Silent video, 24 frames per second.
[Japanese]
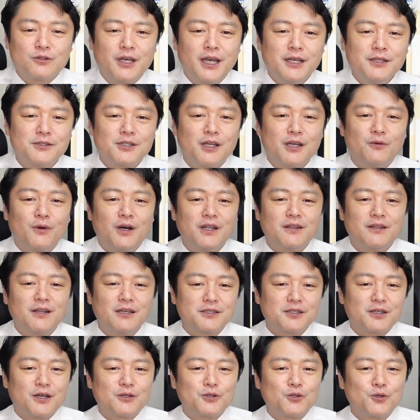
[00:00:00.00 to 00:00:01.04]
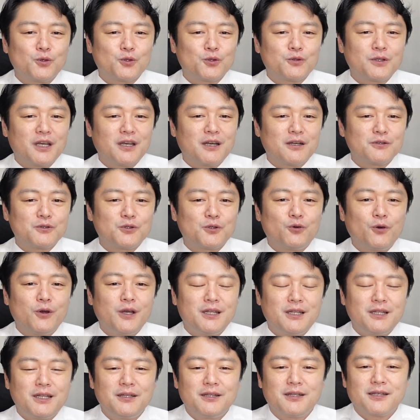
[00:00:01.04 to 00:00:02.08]
現在はなぜか京都大学にご栄
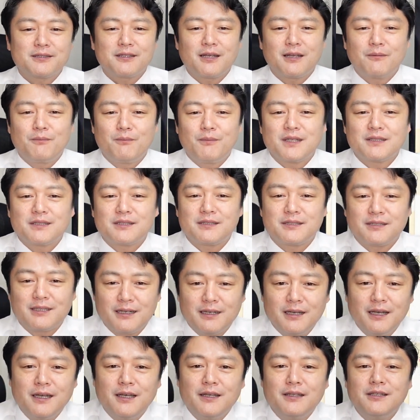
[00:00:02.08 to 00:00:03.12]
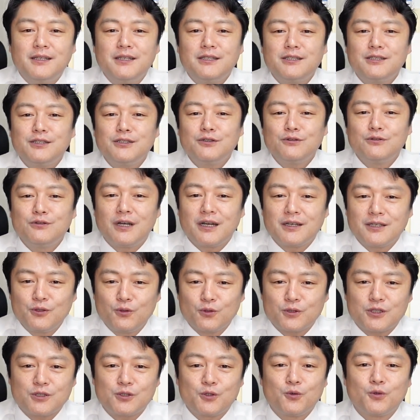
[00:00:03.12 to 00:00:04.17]
転なされました西浦
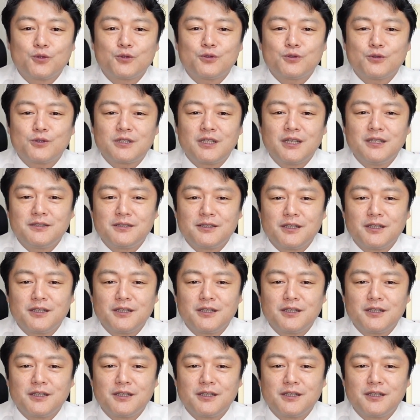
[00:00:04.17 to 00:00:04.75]
博教授先